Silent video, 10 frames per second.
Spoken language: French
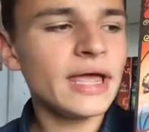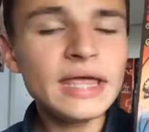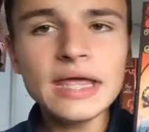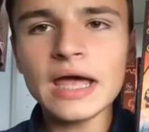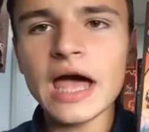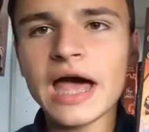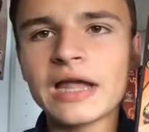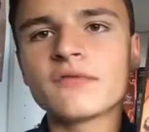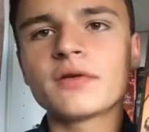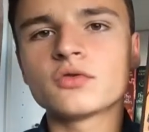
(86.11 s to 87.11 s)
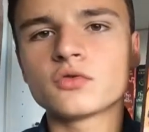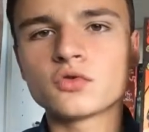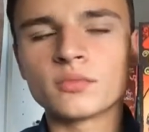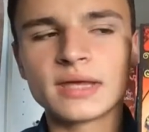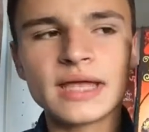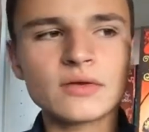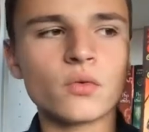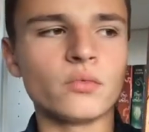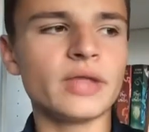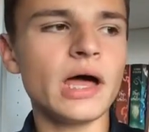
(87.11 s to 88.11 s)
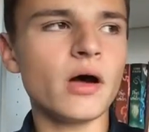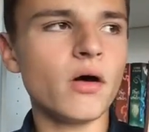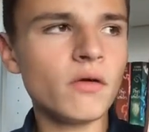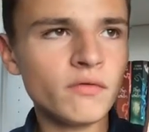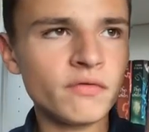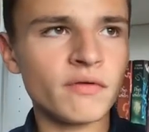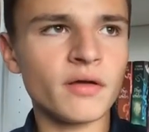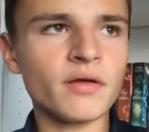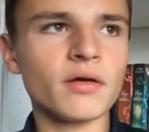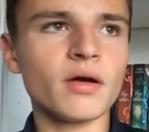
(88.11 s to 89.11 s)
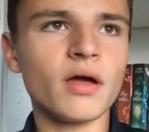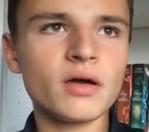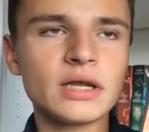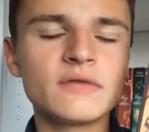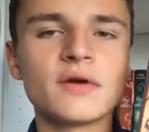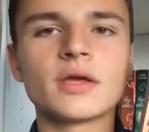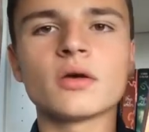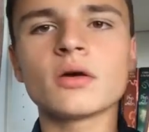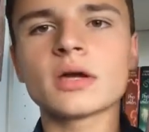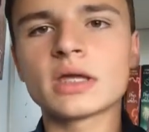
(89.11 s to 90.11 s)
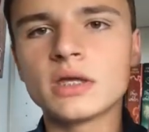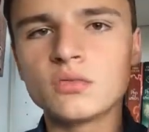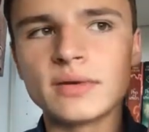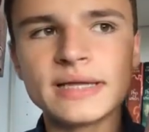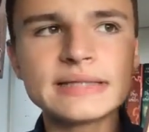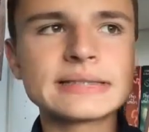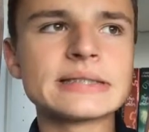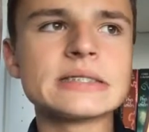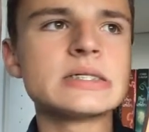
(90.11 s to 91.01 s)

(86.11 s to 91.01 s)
Et à la fin de ce tome 4, on a enfin un cliffhanger qui nous laisse